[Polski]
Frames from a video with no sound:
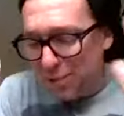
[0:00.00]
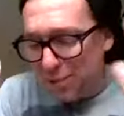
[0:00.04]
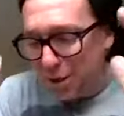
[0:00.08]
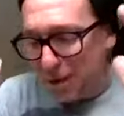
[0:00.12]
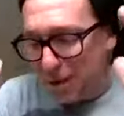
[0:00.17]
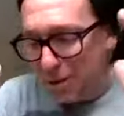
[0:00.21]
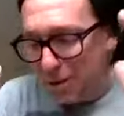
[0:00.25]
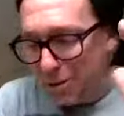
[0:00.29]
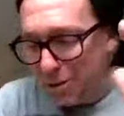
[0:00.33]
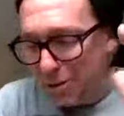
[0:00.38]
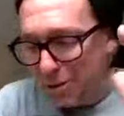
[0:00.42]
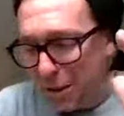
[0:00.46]

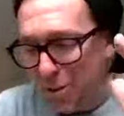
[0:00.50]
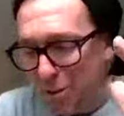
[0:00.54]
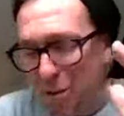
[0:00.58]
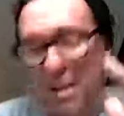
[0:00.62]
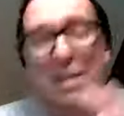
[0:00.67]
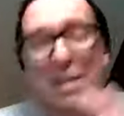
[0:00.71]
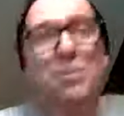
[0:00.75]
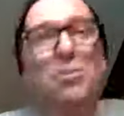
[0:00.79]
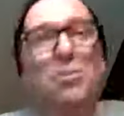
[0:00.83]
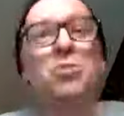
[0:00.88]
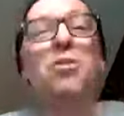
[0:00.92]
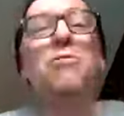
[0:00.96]
grzywka
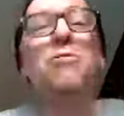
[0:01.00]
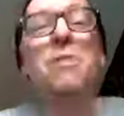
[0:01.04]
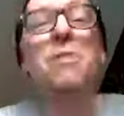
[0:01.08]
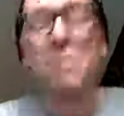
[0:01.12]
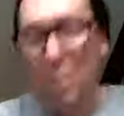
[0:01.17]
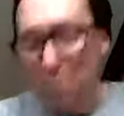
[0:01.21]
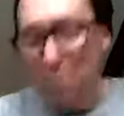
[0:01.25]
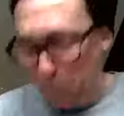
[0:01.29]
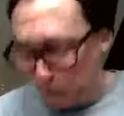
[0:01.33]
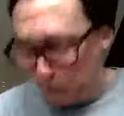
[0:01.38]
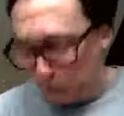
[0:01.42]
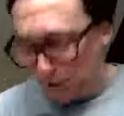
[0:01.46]
rozwiała nad
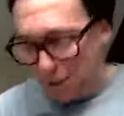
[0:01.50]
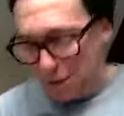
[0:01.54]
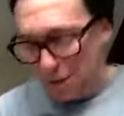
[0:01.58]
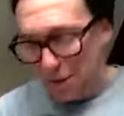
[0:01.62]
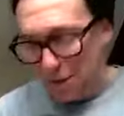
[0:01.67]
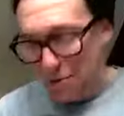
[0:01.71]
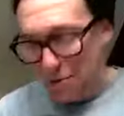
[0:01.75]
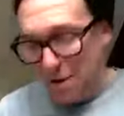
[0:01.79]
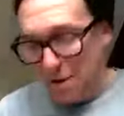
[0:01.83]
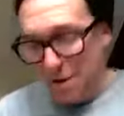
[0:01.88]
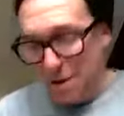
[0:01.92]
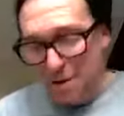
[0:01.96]
czołem i
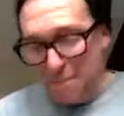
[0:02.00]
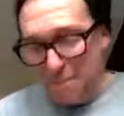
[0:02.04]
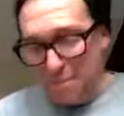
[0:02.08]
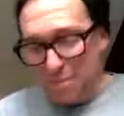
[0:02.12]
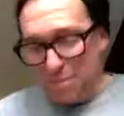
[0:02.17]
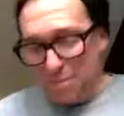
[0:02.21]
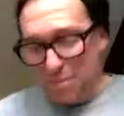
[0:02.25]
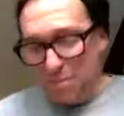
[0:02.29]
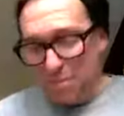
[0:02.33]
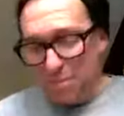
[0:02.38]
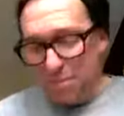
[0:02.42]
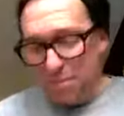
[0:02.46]
powiedział:
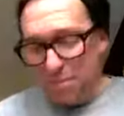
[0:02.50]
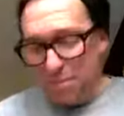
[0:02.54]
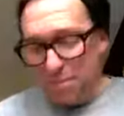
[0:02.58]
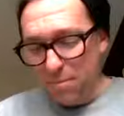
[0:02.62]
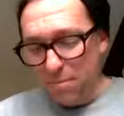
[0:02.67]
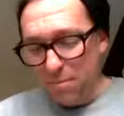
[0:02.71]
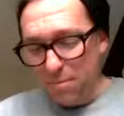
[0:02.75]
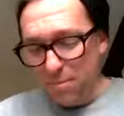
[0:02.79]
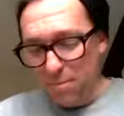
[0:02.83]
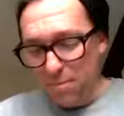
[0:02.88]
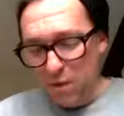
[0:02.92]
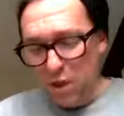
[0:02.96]

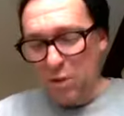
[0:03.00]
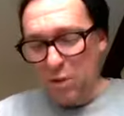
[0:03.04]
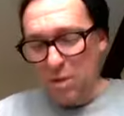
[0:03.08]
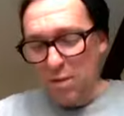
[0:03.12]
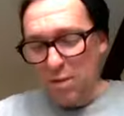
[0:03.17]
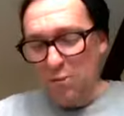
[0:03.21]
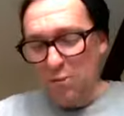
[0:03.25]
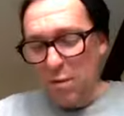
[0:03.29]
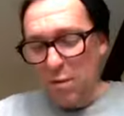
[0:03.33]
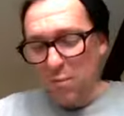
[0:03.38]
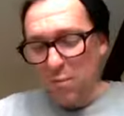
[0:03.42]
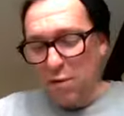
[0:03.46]

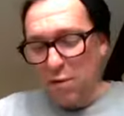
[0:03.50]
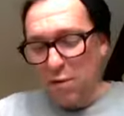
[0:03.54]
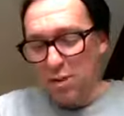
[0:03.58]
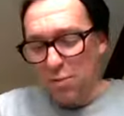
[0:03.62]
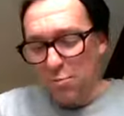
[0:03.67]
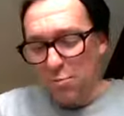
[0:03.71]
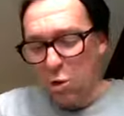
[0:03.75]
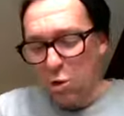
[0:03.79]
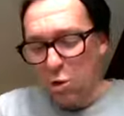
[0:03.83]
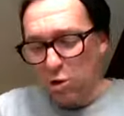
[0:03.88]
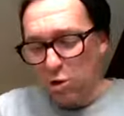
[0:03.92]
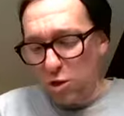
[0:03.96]
Nazywam
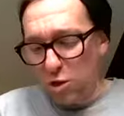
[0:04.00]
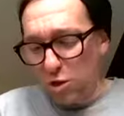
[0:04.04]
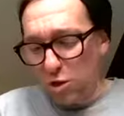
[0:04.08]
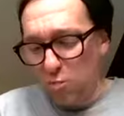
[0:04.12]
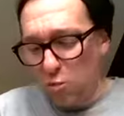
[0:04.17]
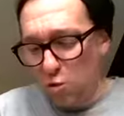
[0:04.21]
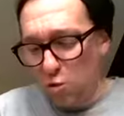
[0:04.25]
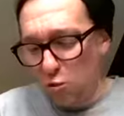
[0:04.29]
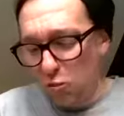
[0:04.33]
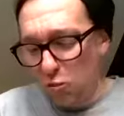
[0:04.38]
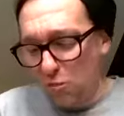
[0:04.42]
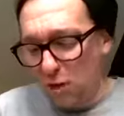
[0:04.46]
się Smok
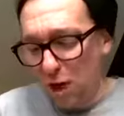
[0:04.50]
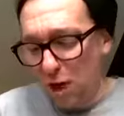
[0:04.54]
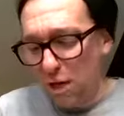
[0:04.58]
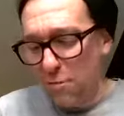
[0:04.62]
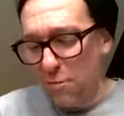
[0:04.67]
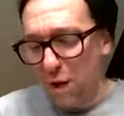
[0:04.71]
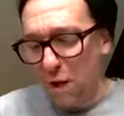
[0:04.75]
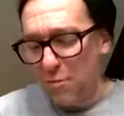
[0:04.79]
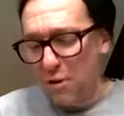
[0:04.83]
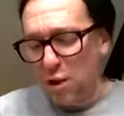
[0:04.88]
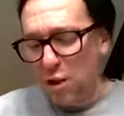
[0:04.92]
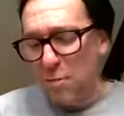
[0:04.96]

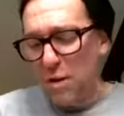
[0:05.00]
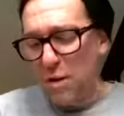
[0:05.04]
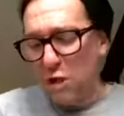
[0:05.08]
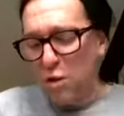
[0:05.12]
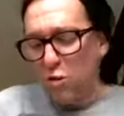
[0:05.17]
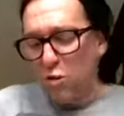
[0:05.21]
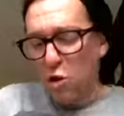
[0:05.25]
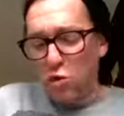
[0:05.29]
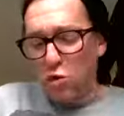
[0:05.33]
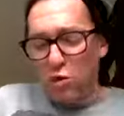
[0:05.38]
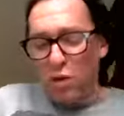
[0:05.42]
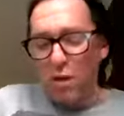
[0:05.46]
Zygmunta i mam
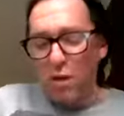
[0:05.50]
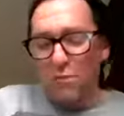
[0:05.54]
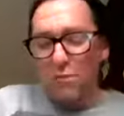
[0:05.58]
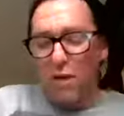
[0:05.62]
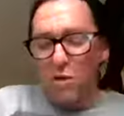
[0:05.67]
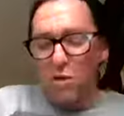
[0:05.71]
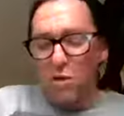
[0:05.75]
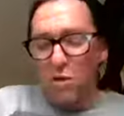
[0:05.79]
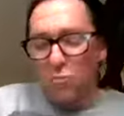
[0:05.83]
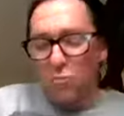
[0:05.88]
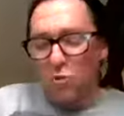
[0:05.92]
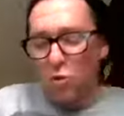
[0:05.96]
zamiar
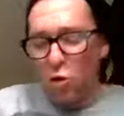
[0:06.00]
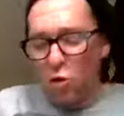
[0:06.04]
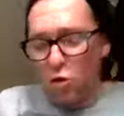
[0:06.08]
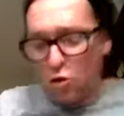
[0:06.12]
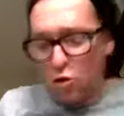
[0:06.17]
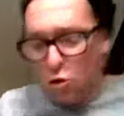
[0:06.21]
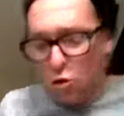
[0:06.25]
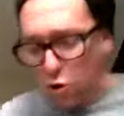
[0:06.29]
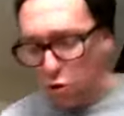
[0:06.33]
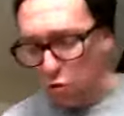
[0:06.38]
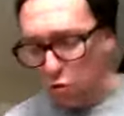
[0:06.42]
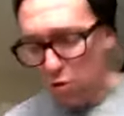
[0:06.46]
zostać waszym
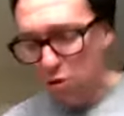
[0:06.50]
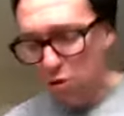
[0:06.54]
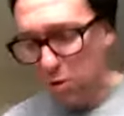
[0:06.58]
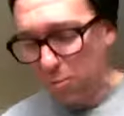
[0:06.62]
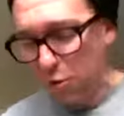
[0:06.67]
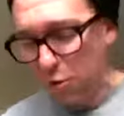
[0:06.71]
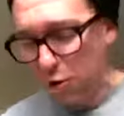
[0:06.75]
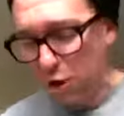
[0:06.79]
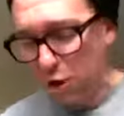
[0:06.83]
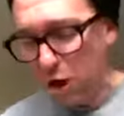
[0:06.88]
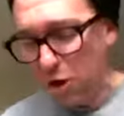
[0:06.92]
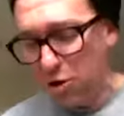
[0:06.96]

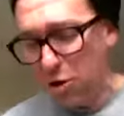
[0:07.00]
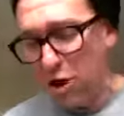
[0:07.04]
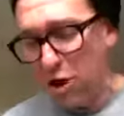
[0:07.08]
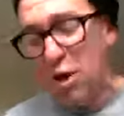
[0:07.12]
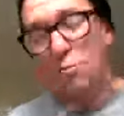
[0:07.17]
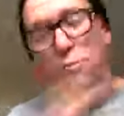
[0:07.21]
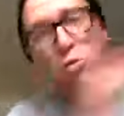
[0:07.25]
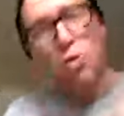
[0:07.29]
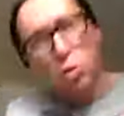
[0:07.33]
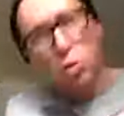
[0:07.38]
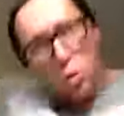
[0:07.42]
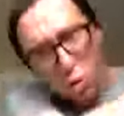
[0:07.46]
dozgonnym
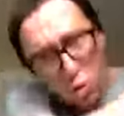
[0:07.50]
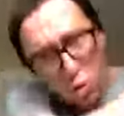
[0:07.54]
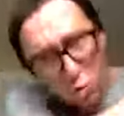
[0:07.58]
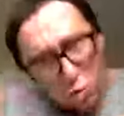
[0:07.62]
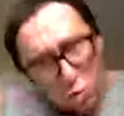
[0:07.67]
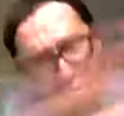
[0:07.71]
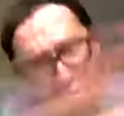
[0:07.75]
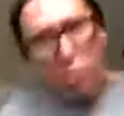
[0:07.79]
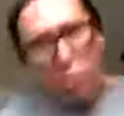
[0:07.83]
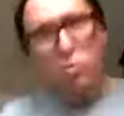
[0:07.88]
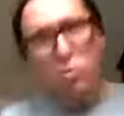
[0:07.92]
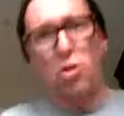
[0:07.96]
przyjacielem. Czy
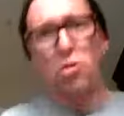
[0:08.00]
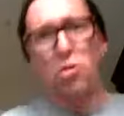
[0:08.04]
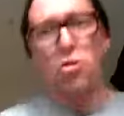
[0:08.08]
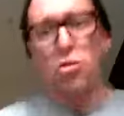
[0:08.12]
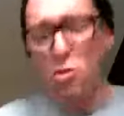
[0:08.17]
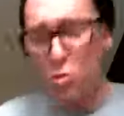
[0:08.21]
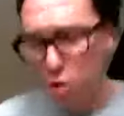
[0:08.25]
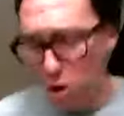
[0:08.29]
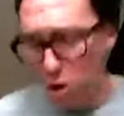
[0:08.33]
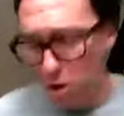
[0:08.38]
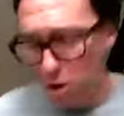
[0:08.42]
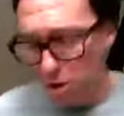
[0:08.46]
tego
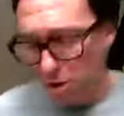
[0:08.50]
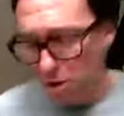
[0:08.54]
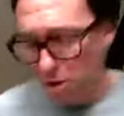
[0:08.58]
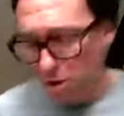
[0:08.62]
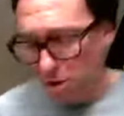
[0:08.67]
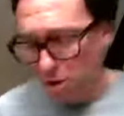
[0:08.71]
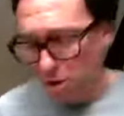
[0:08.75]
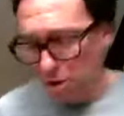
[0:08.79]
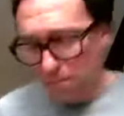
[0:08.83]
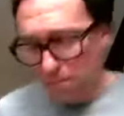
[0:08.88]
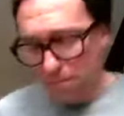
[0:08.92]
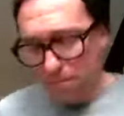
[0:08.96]
chcecie, czy nie?
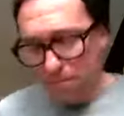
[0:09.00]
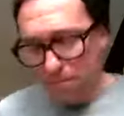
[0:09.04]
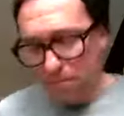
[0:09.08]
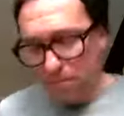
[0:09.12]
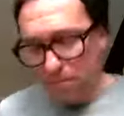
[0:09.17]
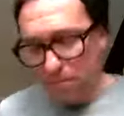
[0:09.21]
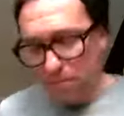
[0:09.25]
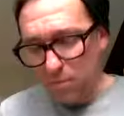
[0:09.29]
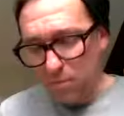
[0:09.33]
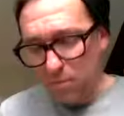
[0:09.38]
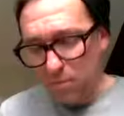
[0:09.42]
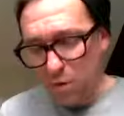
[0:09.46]

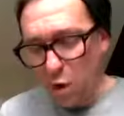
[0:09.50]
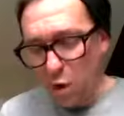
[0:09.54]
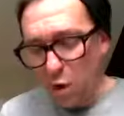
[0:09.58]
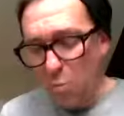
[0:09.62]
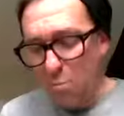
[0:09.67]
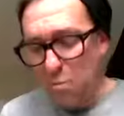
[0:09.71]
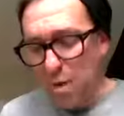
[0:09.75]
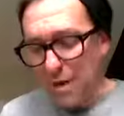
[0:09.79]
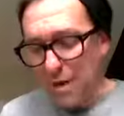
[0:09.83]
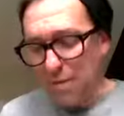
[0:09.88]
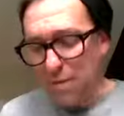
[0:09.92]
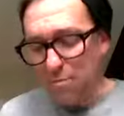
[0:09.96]

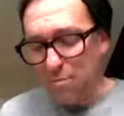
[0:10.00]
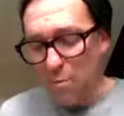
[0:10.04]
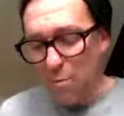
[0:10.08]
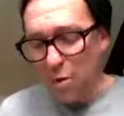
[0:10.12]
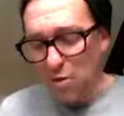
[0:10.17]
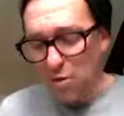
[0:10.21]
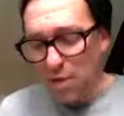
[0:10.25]
Oba